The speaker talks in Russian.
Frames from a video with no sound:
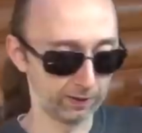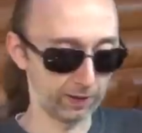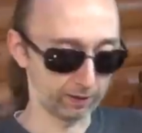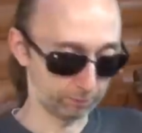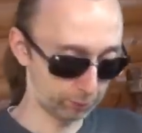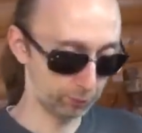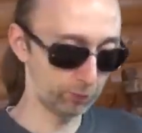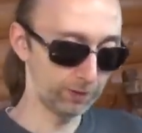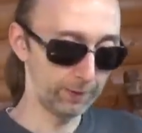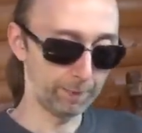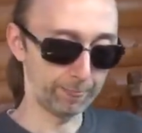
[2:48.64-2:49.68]
Так,
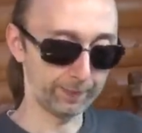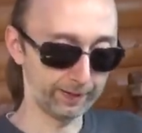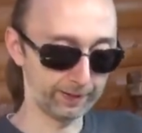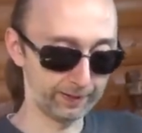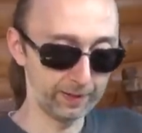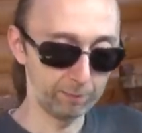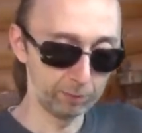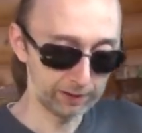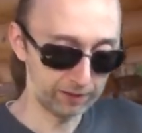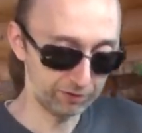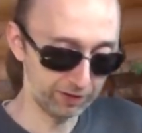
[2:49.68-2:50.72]
про э,
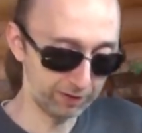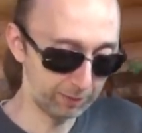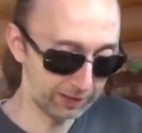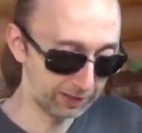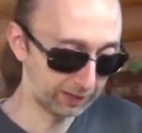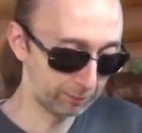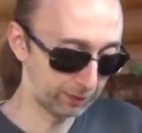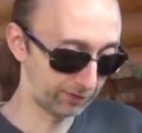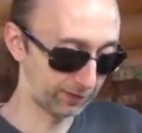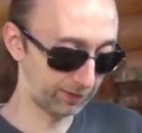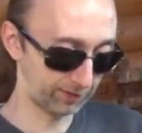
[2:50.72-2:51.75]
баклажаны маленькие мы
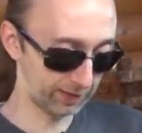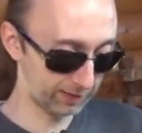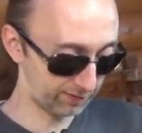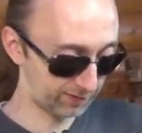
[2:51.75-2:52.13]
рассказали.